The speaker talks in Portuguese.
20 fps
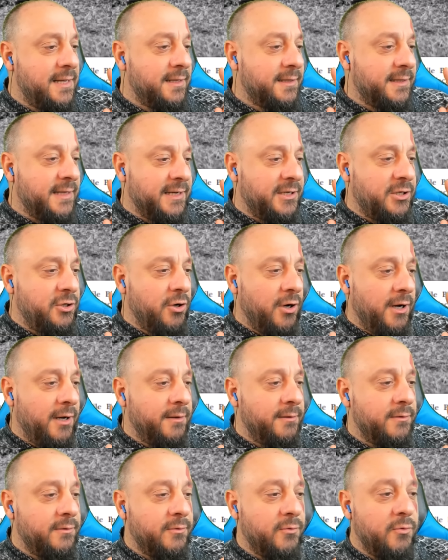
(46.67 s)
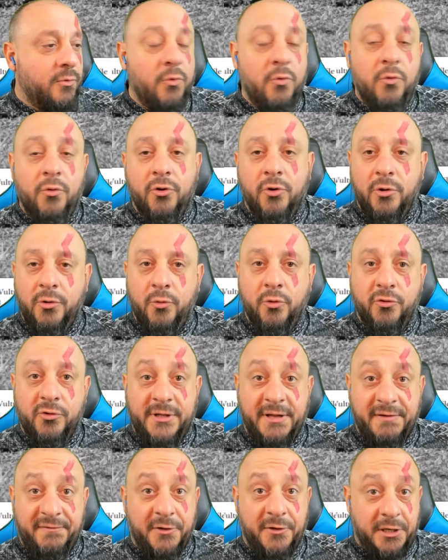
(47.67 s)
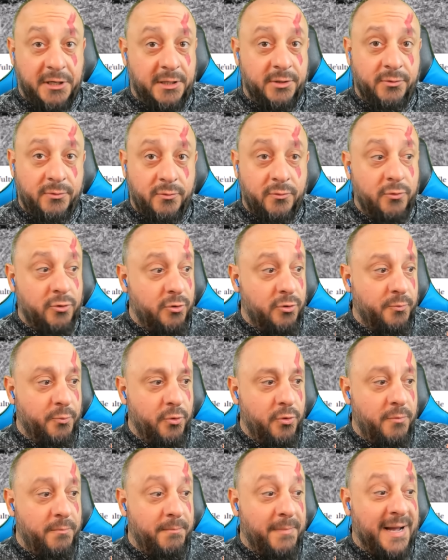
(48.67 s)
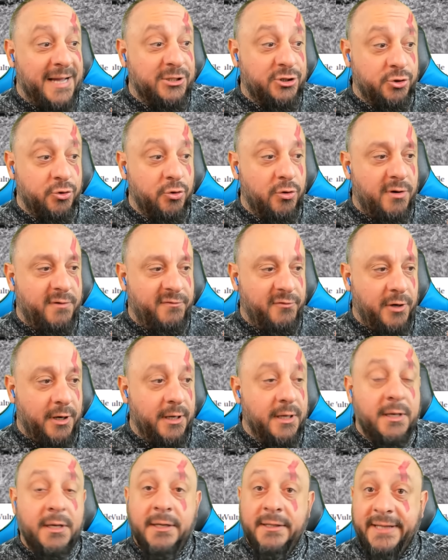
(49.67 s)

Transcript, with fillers: Tá aqui, ó um, devorando urubu mais novo. Ó.